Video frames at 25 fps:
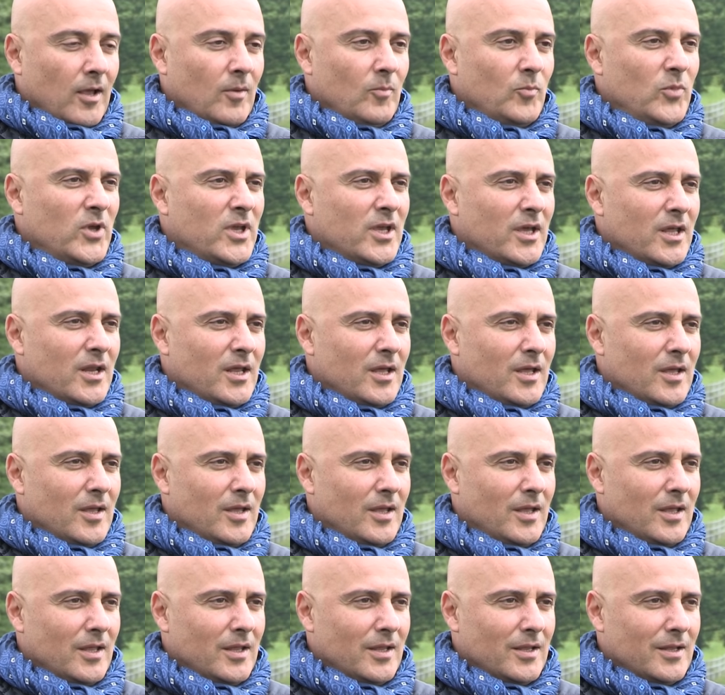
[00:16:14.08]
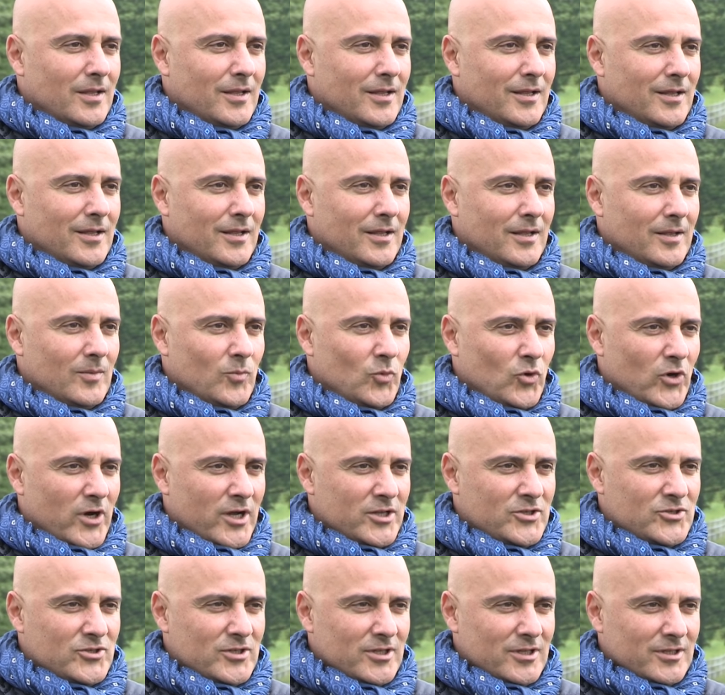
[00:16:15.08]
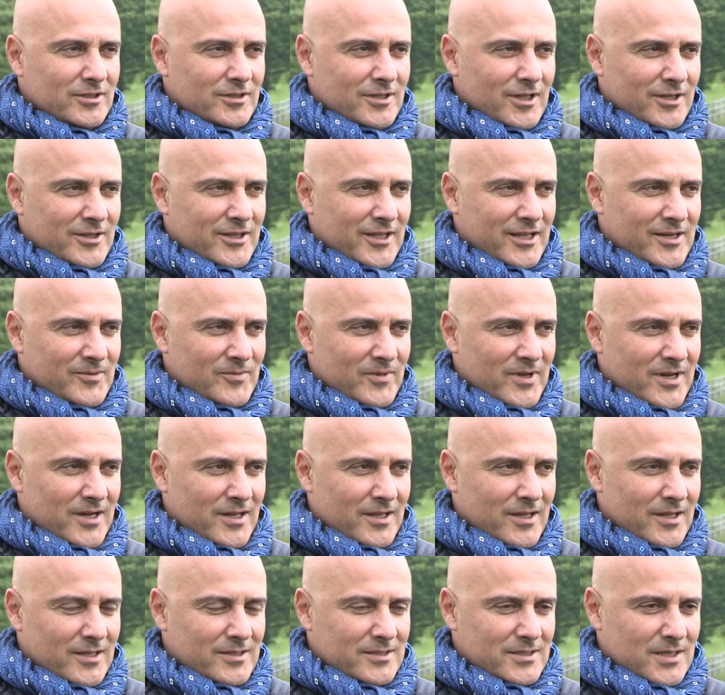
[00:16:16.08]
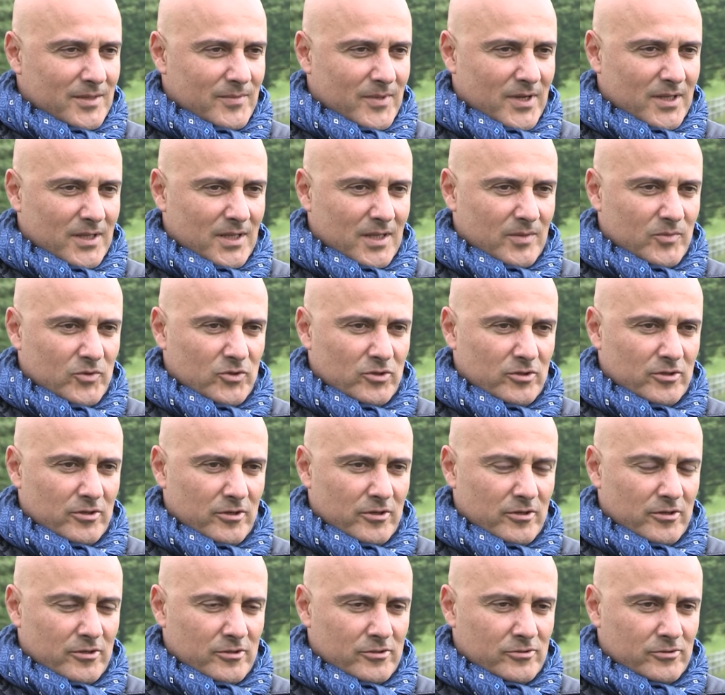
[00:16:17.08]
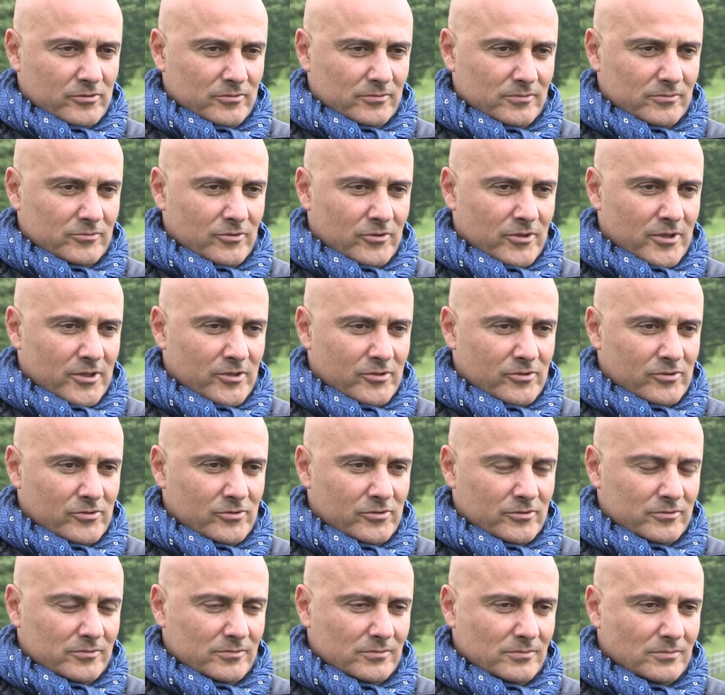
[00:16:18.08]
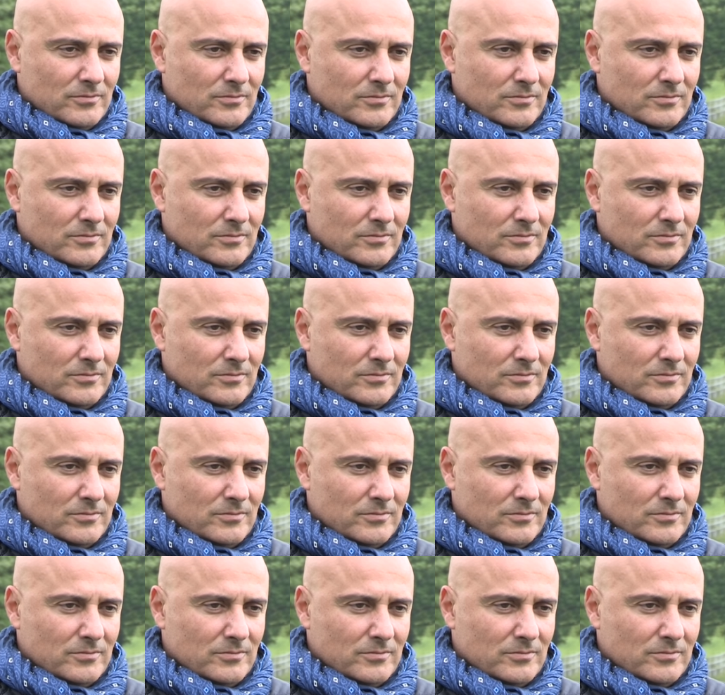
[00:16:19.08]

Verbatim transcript: Bir kere e, bu atçılıkta terimlerden zamanla bunu da öğreniyorsun. öğreniyorsun.